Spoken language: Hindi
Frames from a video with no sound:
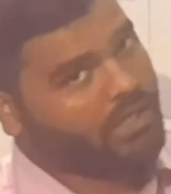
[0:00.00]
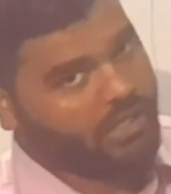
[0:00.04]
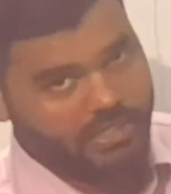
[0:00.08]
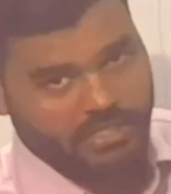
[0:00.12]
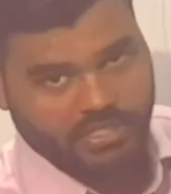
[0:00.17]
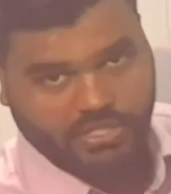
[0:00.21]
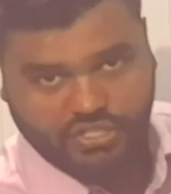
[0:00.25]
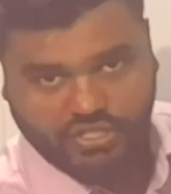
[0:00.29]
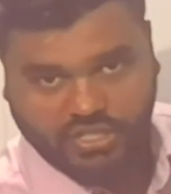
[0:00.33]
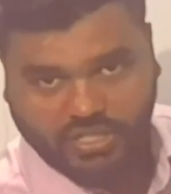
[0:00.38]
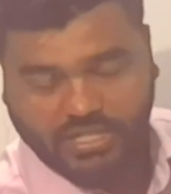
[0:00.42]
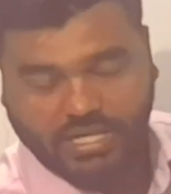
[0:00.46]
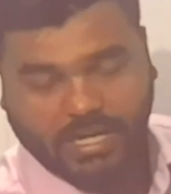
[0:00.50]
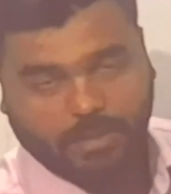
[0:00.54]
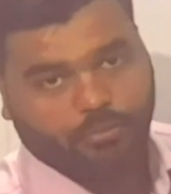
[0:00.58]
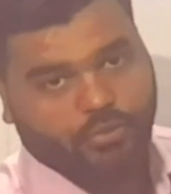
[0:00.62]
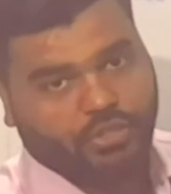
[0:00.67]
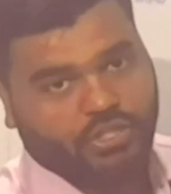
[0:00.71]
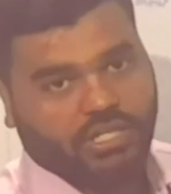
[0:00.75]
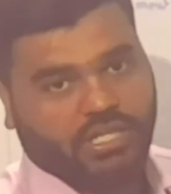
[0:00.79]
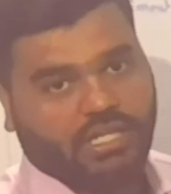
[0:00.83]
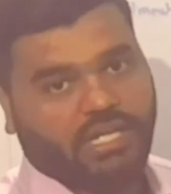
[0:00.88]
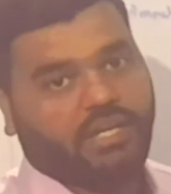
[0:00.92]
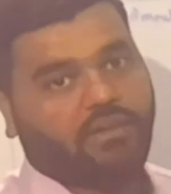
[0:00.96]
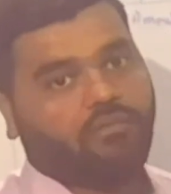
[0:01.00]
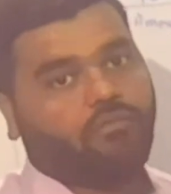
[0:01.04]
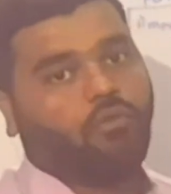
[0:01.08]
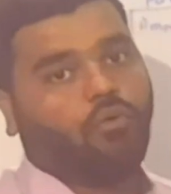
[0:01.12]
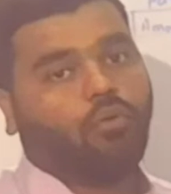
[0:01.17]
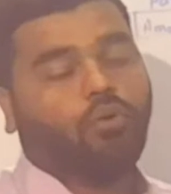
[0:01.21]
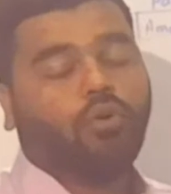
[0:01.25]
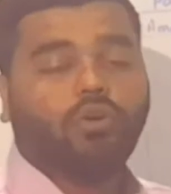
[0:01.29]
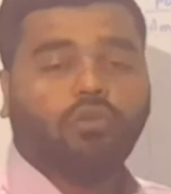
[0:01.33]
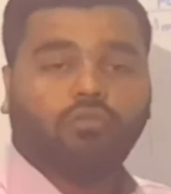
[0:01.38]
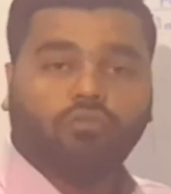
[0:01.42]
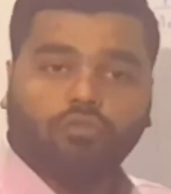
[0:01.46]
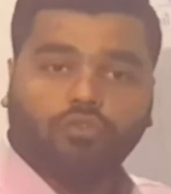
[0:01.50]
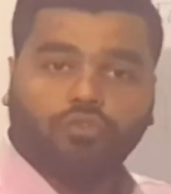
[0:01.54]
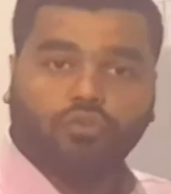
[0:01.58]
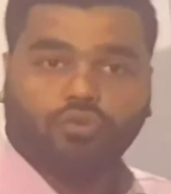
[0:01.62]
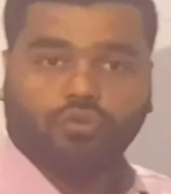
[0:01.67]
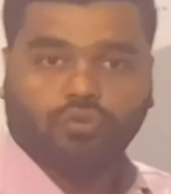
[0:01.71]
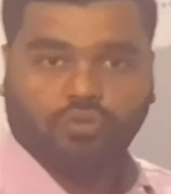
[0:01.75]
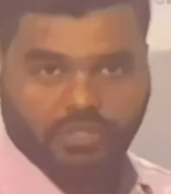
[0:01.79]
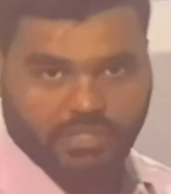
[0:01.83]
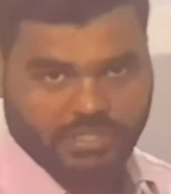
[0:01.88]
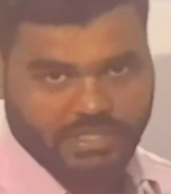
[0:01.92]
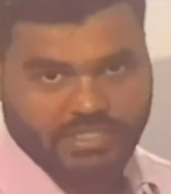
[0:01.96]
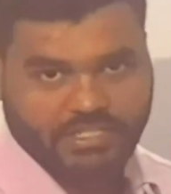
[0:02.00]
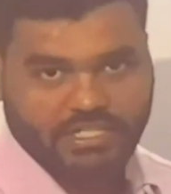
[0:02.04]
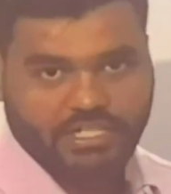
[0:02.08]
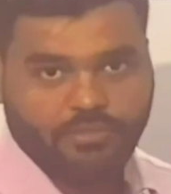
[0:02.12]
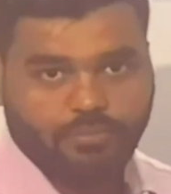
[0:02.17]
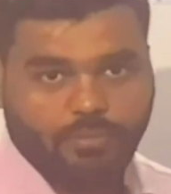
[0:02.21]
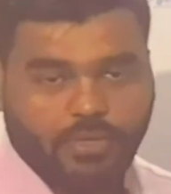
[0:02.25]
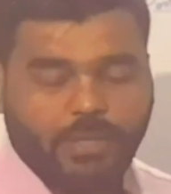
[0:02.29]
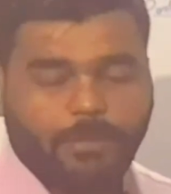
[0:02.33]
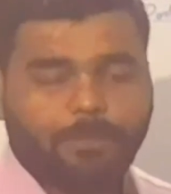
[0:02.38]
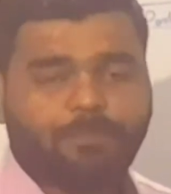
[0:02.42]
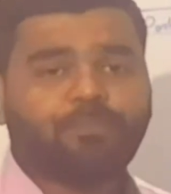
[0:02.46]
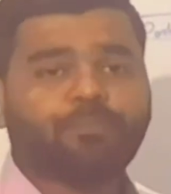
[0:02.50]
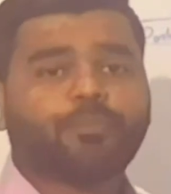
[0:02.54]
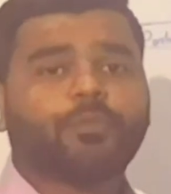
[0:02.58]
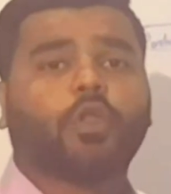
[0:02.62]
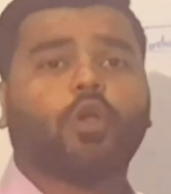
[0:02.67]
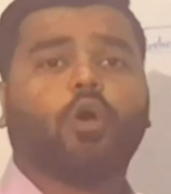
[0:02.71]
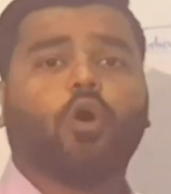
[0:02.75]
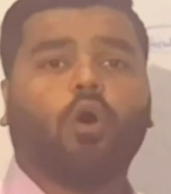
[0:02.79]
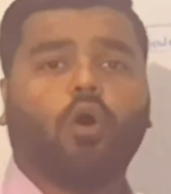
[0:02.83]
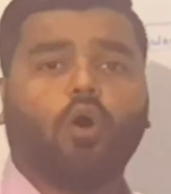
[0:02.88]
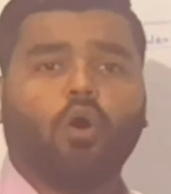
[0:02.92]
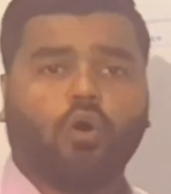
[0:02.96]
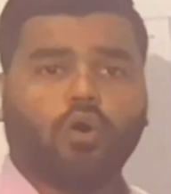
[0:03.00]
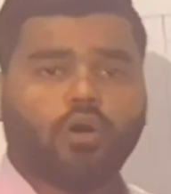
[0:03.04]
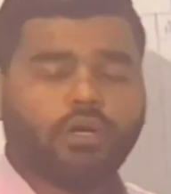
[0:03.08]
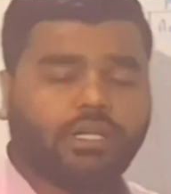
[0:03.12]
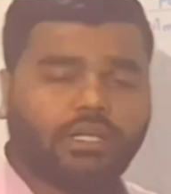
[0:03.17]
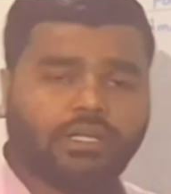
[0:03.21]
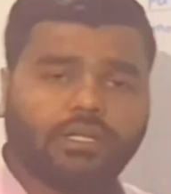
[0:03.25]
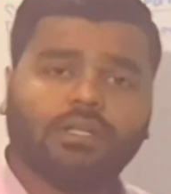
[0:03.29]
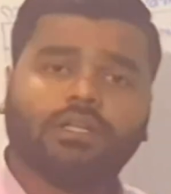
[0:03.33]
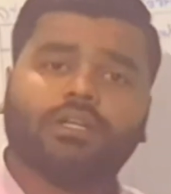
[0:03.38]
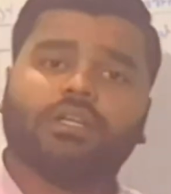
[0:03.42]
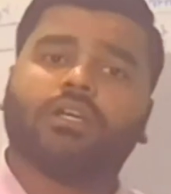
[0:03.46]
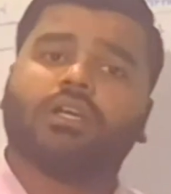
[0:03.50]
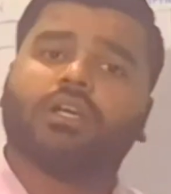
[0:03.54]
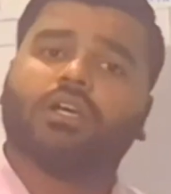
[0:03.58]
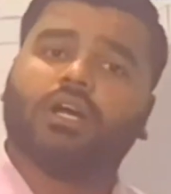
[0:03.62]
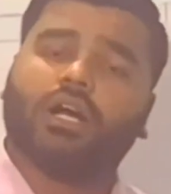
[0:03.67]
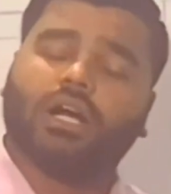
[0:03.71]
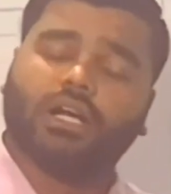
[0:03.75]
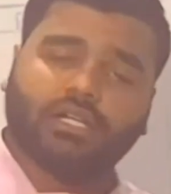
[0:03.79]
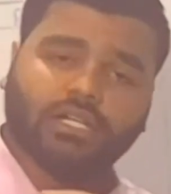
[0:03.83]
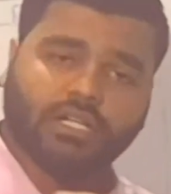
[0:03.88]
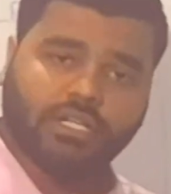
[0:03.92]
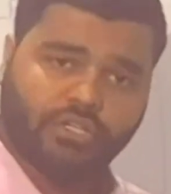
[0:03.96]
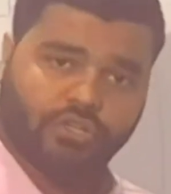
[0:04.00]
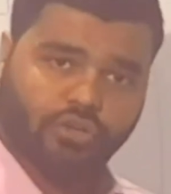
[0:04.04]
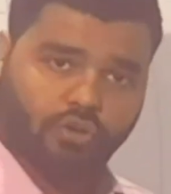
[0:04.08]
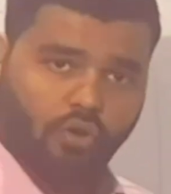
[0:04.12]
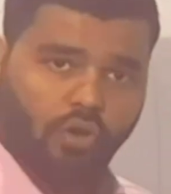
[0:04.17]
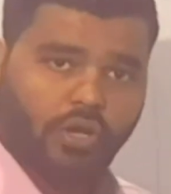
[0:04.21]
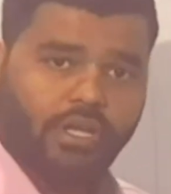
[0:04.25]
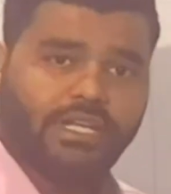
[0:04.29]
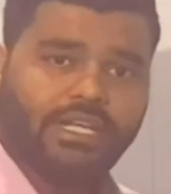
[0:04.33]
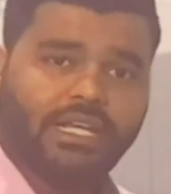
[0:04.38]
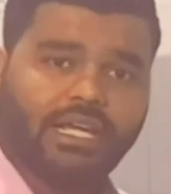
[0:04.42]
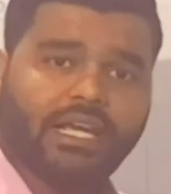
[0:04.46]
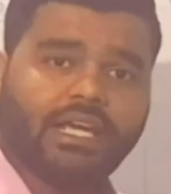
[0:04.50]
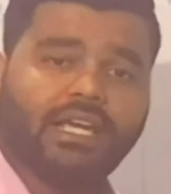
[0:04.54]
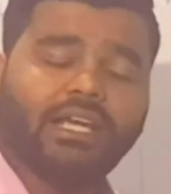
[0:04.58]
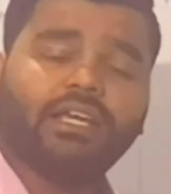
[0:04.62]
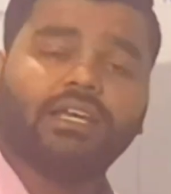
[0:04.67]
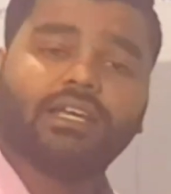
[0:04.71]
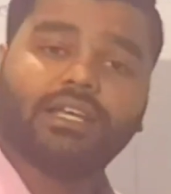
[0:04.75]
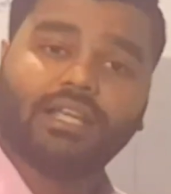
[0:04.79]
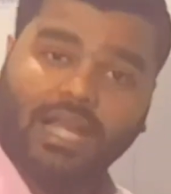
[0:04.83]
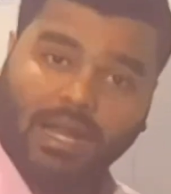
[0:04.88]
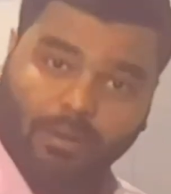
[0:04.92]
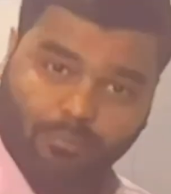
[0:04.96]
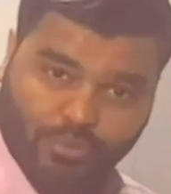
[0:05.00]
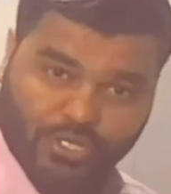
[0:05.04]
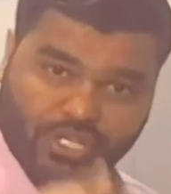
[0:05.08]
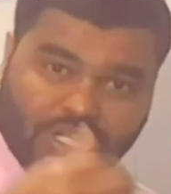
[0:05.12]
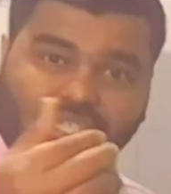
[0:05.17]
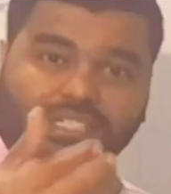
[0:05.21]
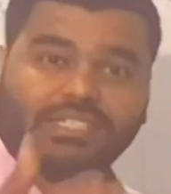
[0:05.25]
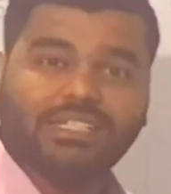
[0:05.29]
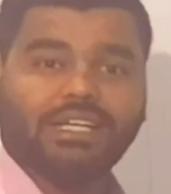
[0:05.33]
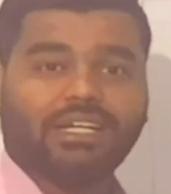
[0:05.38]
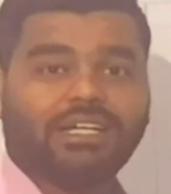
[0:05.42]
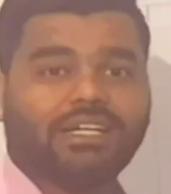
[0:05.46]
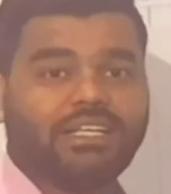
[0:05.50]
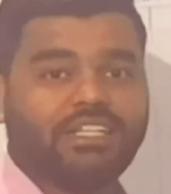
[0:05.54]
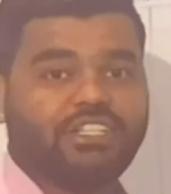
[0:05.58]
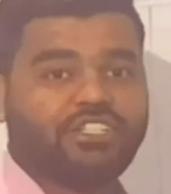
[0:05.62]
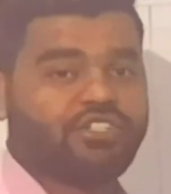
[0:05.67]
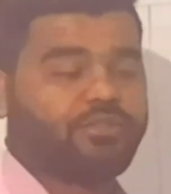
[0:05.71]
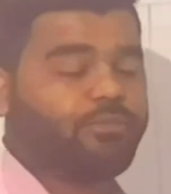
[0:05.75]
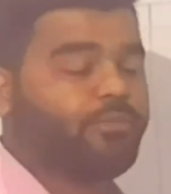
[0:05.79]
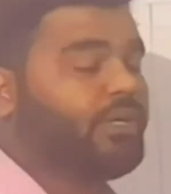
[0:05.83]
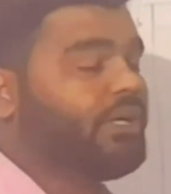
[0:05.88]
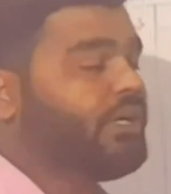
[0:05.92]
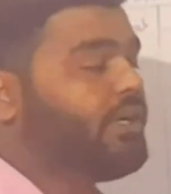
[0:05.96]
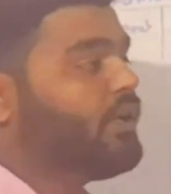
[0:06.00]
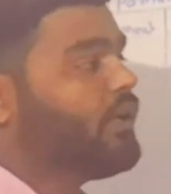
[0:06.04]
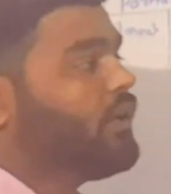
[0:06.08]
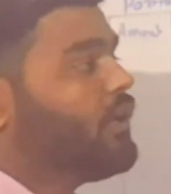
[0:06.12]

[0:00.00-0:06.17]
एडिशनल कैपिटल है वो वो दोनों क्रेडिट में और अगर ड्रॉइंग है कैपिटल के अगेंस्ट में